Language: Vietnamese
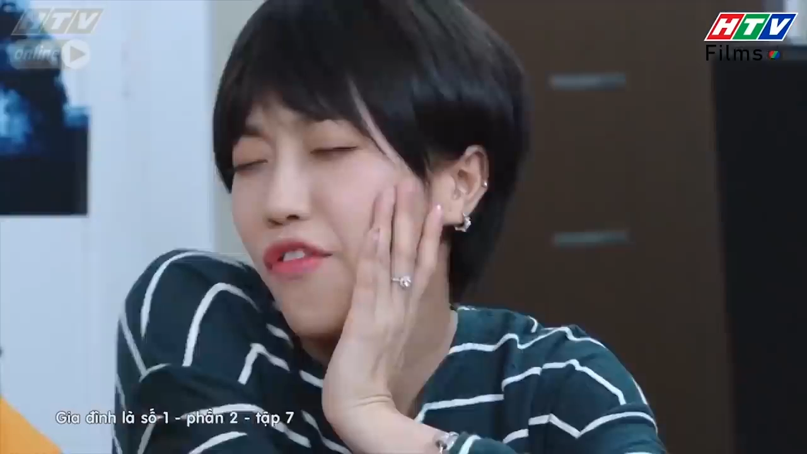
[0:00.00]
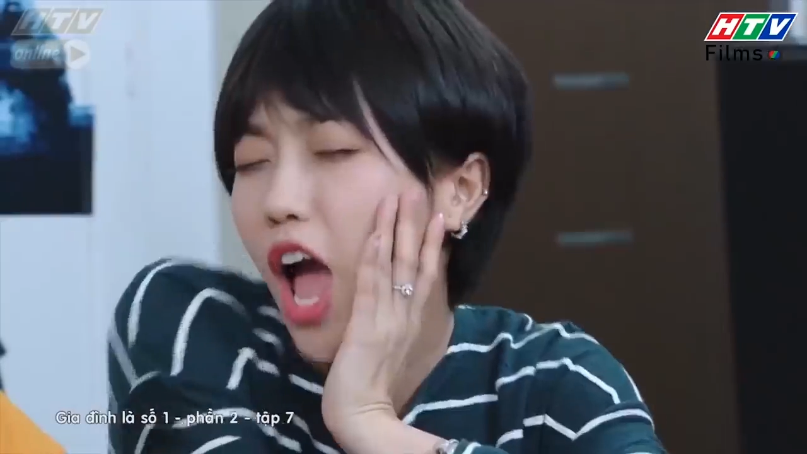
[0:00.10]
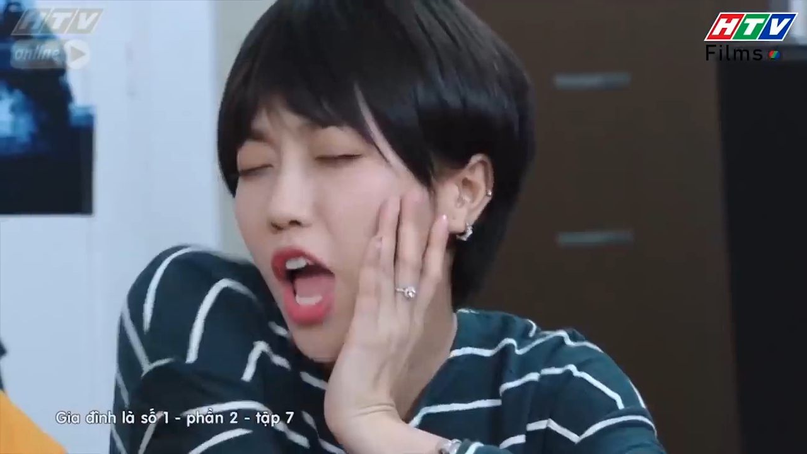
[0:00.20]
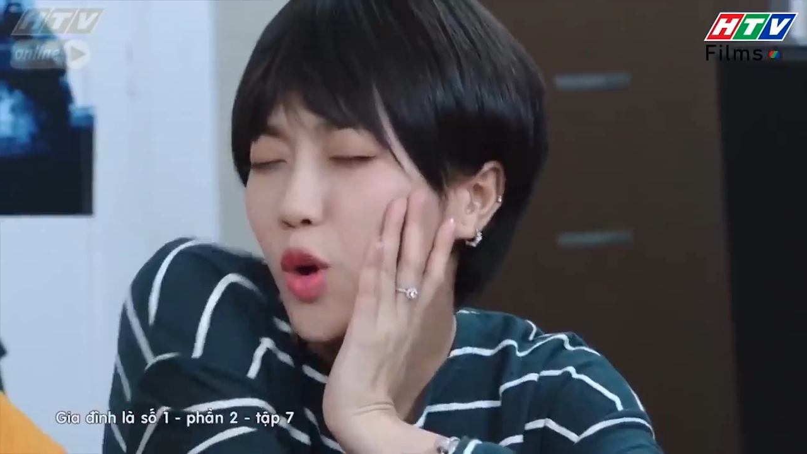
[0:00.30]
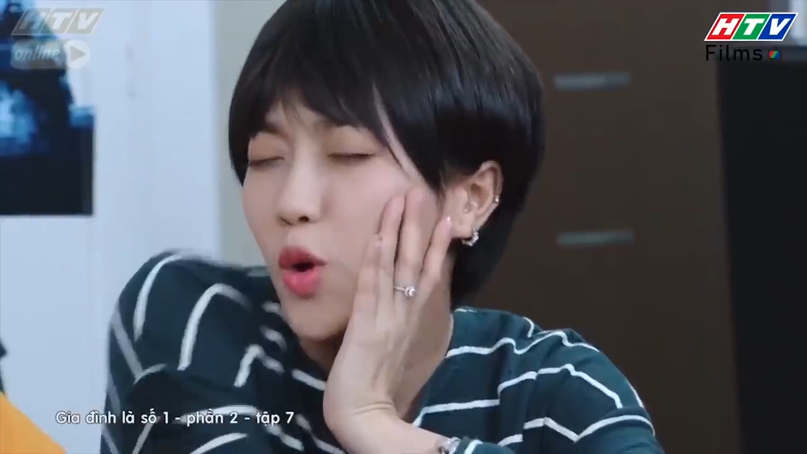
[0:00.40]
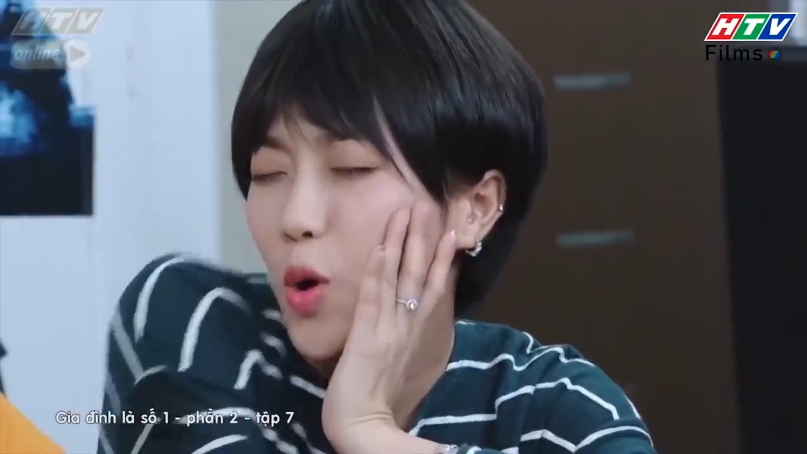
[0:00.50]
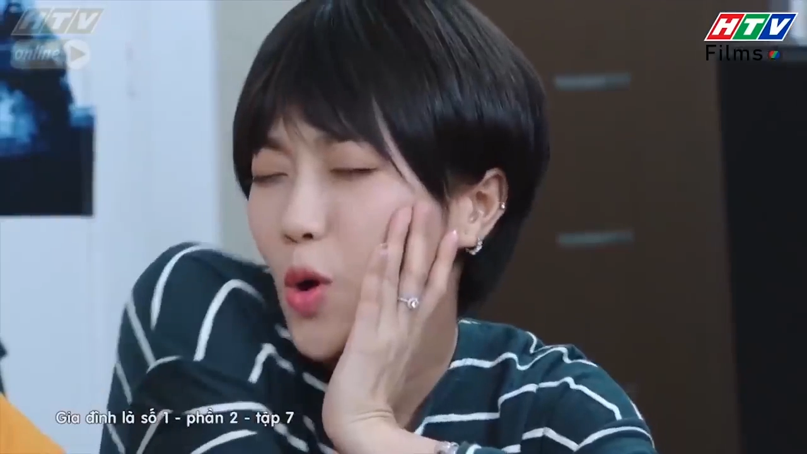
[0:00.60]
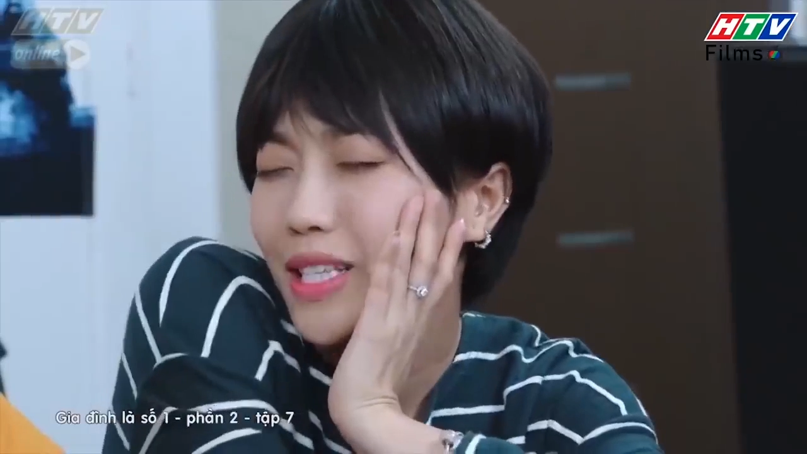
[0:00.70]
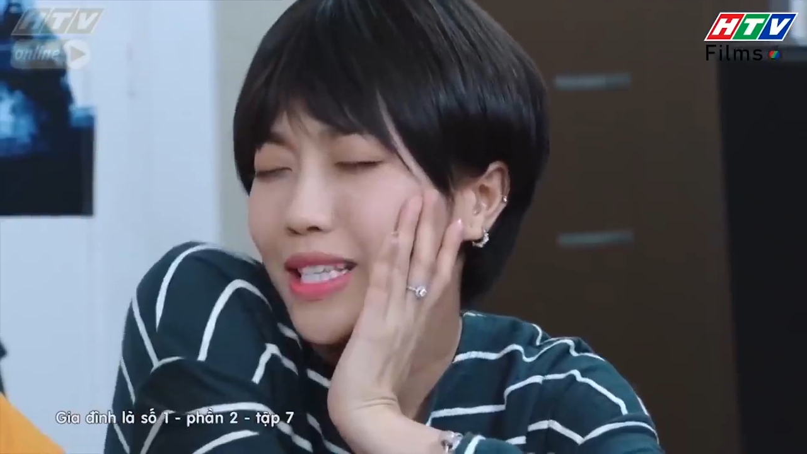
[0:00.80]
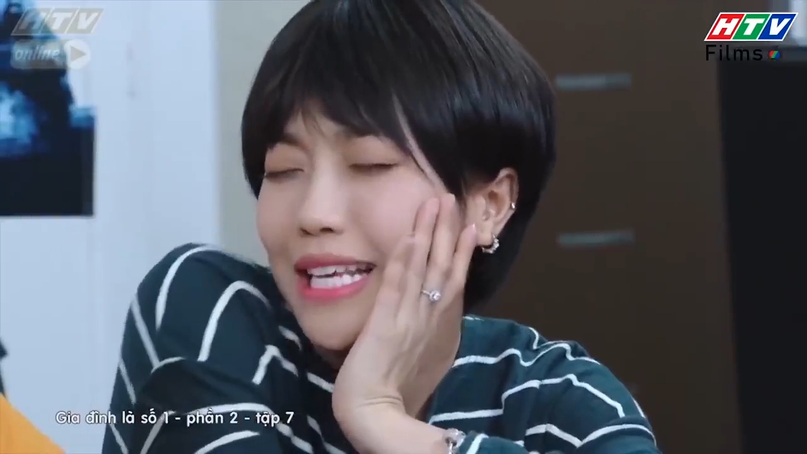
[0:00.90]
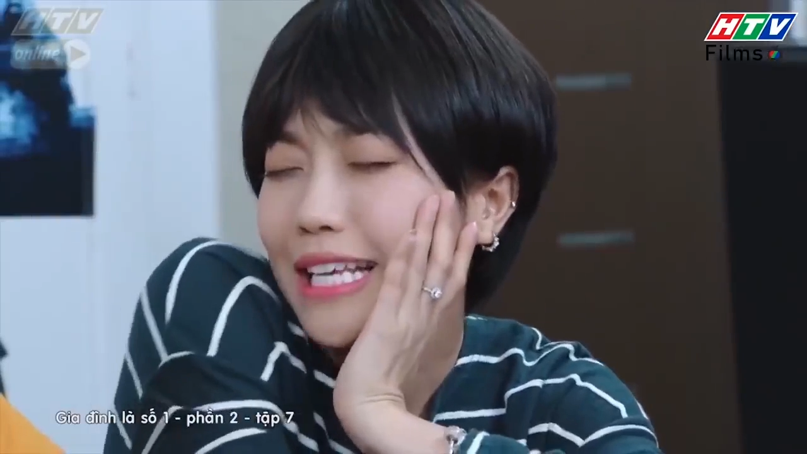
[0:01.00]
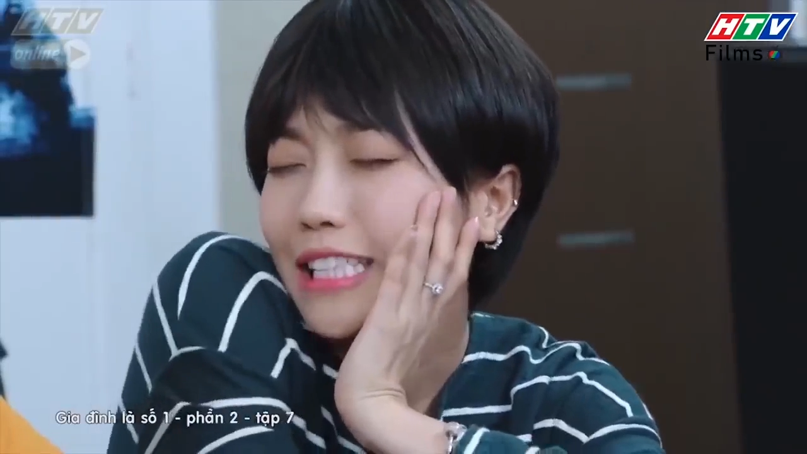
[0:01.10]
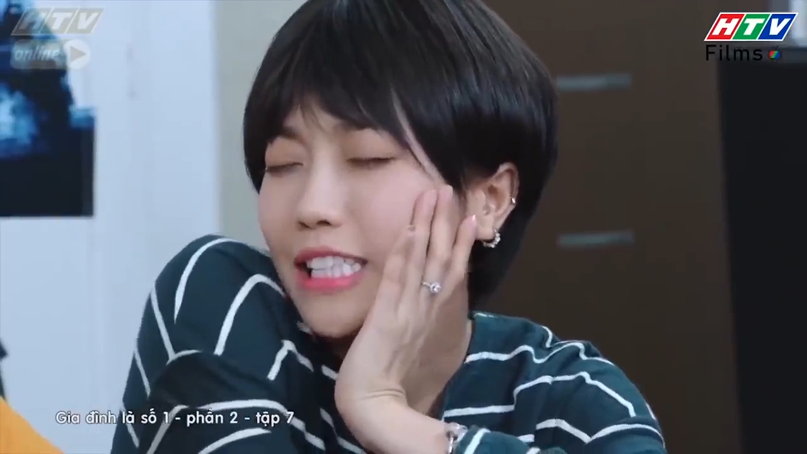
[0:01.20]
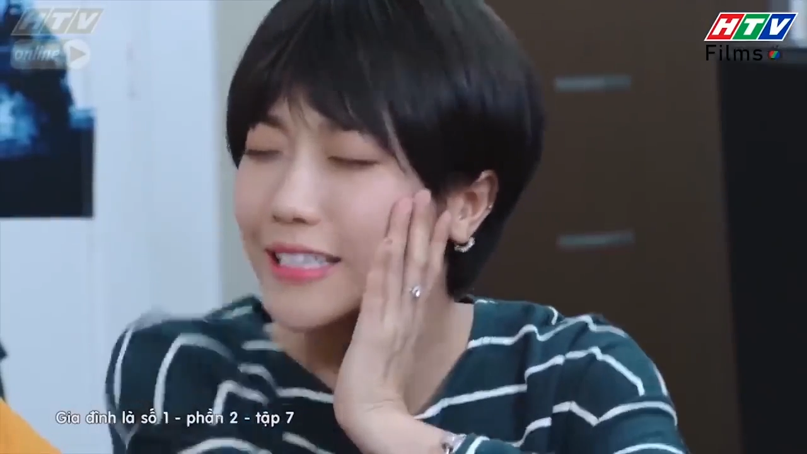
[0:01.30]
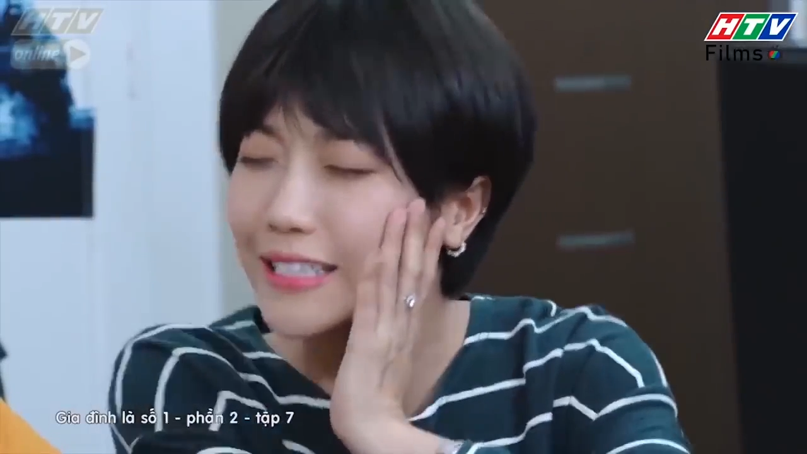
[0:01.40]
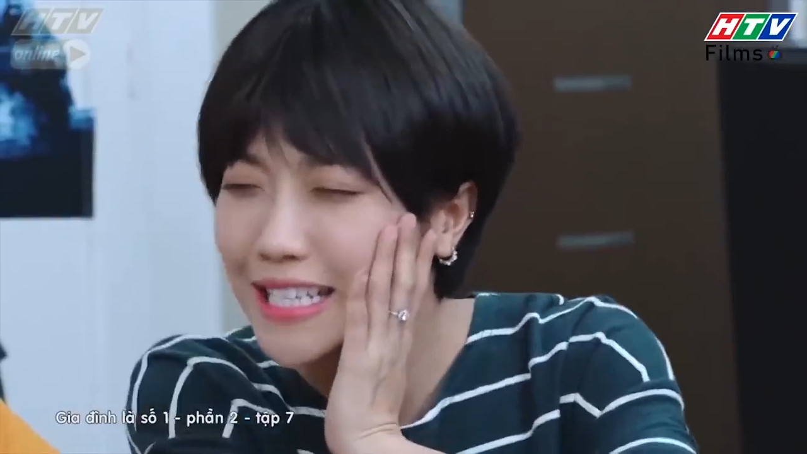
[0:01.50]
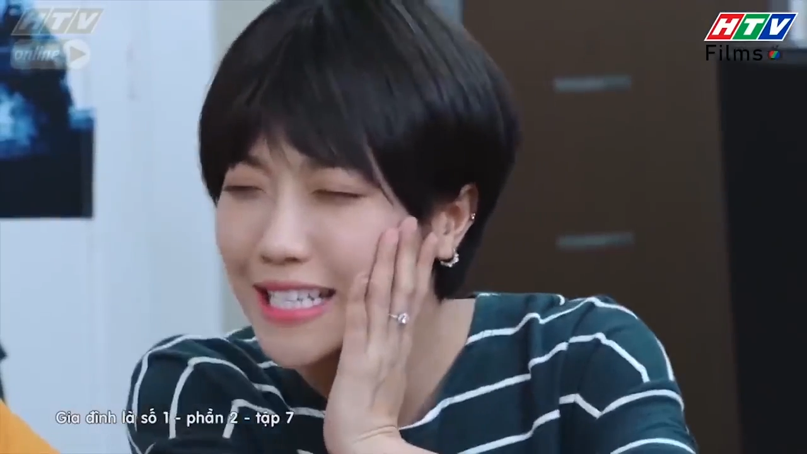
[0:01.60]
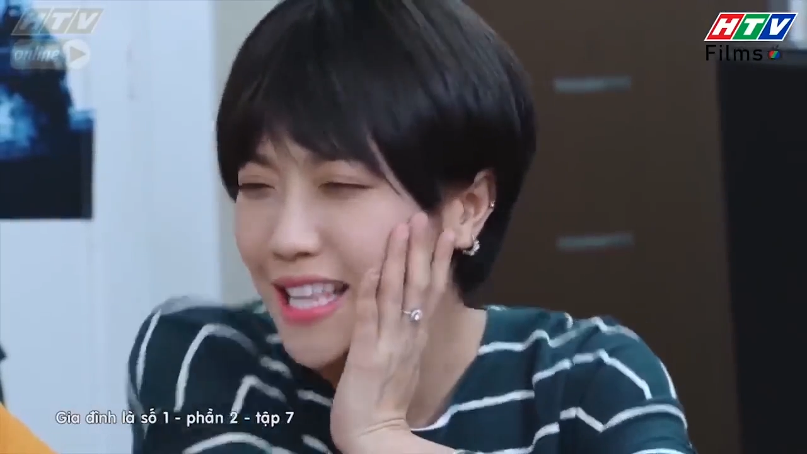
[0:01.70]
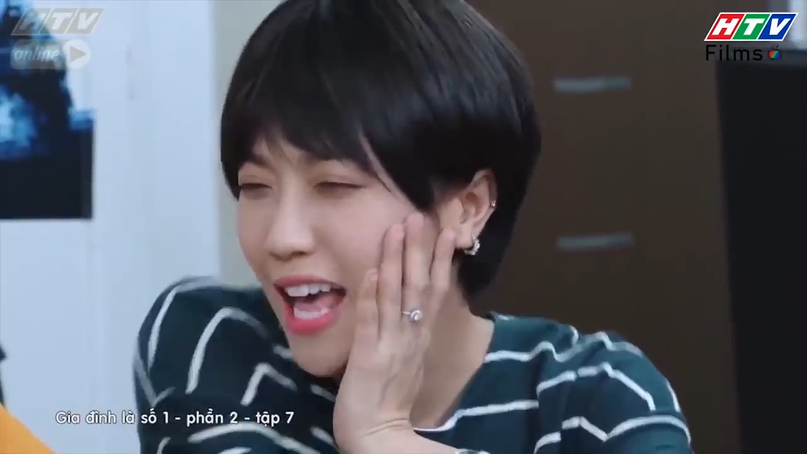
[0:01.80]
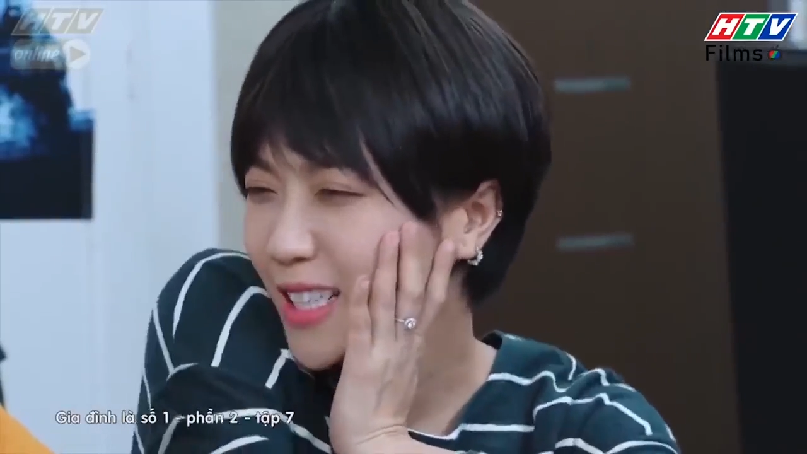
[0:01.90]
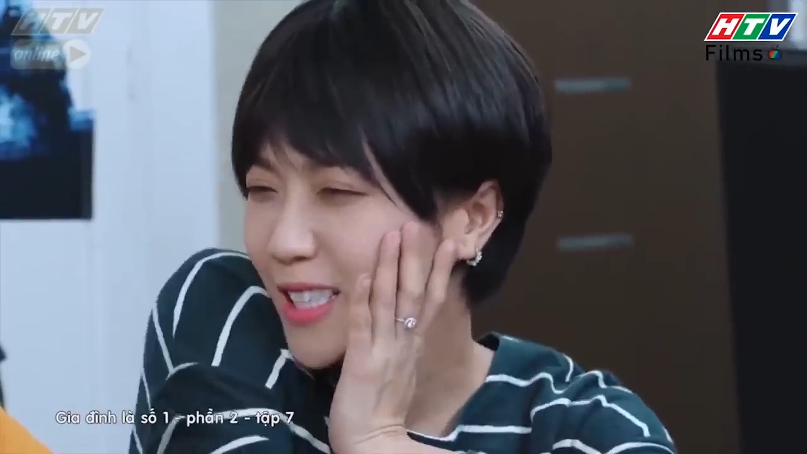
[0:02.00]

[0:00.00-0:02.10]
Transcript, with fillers: vai cô xinh tươi sắc